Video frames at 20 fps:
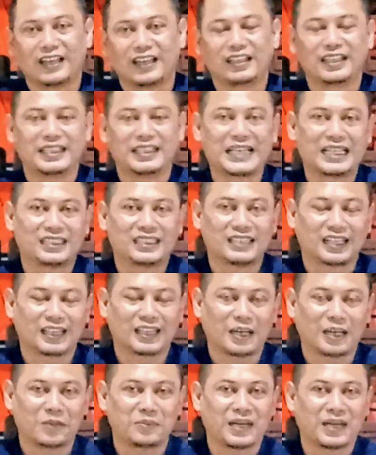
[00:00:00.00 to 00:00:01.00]
Anda
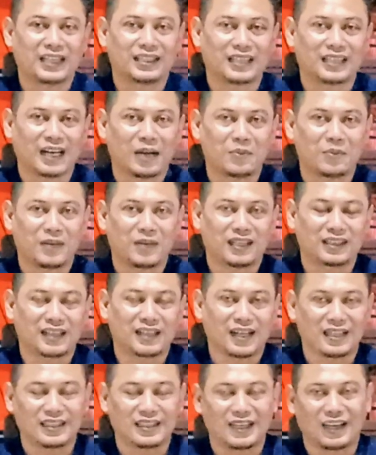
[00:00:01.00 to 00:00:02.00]
diajarkan
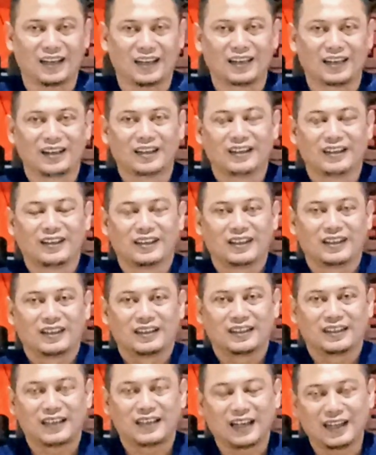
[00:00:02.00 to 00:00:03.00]
mantra-mantranya
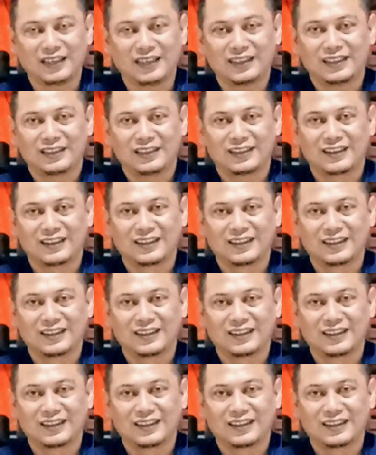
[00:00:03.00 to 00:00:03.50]
dan